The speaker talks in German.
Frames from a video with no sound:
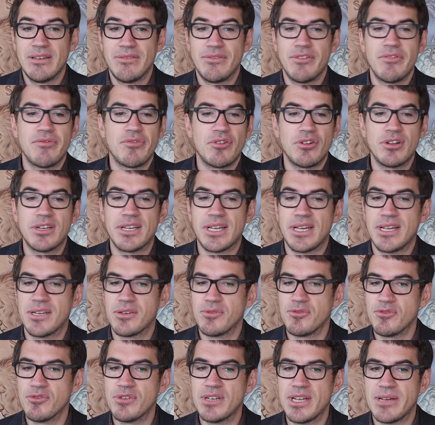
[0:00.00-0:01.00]
wir wollen ein
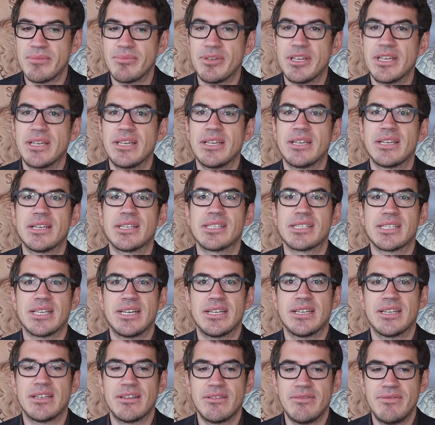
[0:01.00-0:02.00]
unabhängiges,
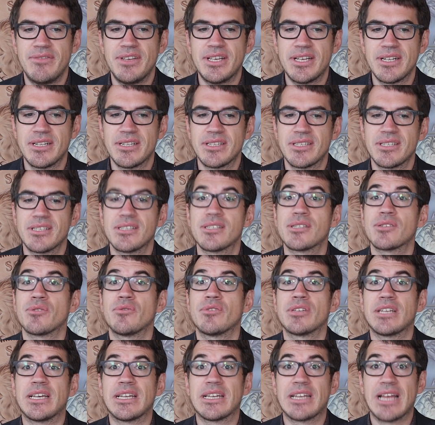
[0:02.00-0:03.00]
ein entwickeltes
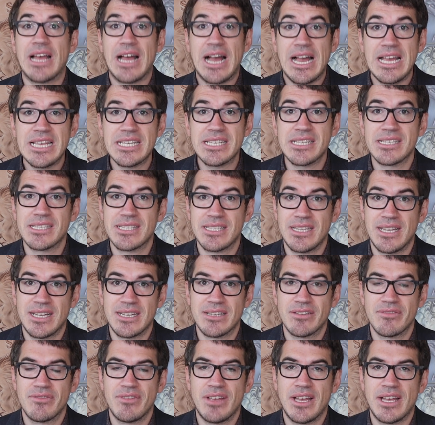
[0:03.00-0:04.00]
und ein reiches
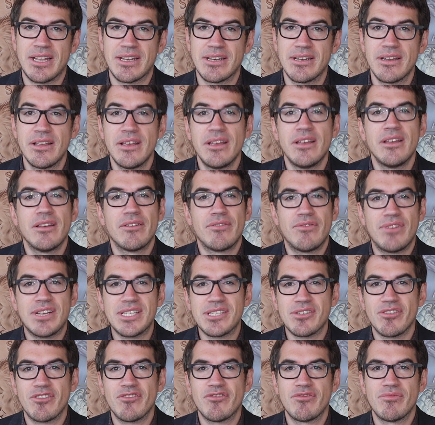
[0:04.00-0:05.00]
Land werden,
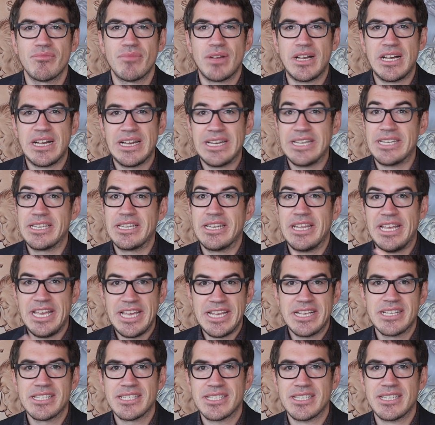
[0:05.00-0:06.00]
was offenbar ein
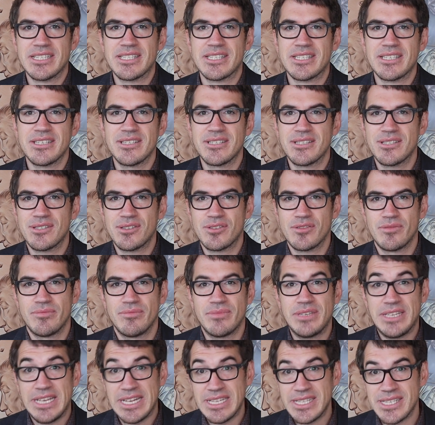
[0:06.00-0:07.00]
Gegensatz ist
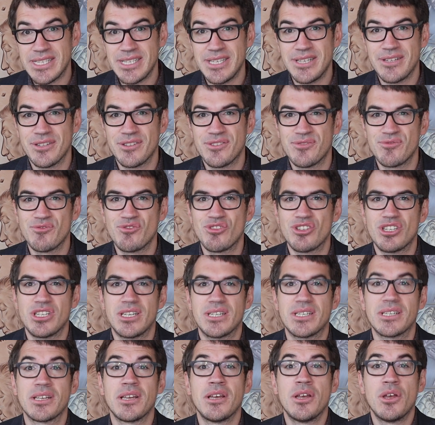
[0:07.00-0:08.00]
zum jetzigen
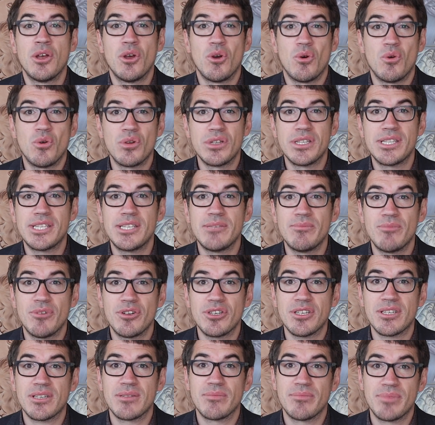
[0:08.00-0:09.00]
Zustand und sie
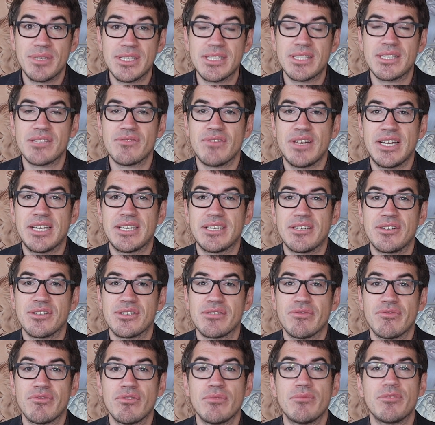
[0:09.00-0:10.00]
möchten bis
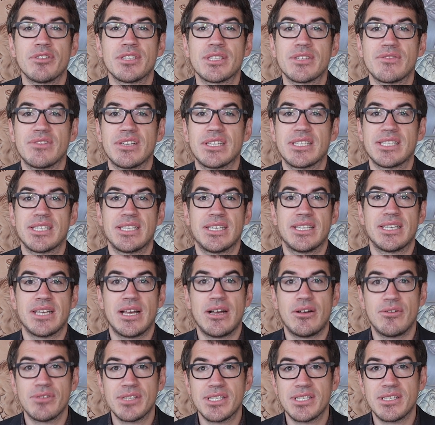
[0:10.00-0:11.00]
2025
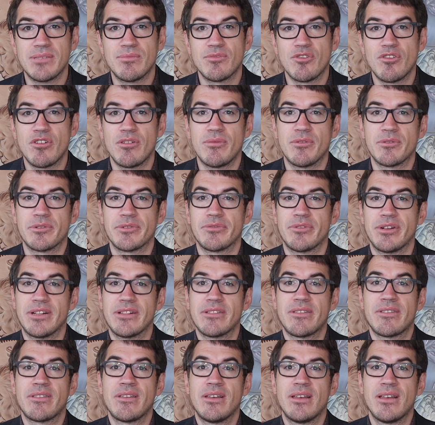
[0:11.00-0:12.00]
aus dem
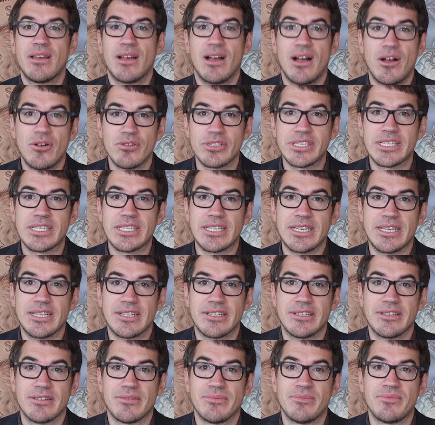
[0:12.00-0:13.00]
Commonwealth austreten.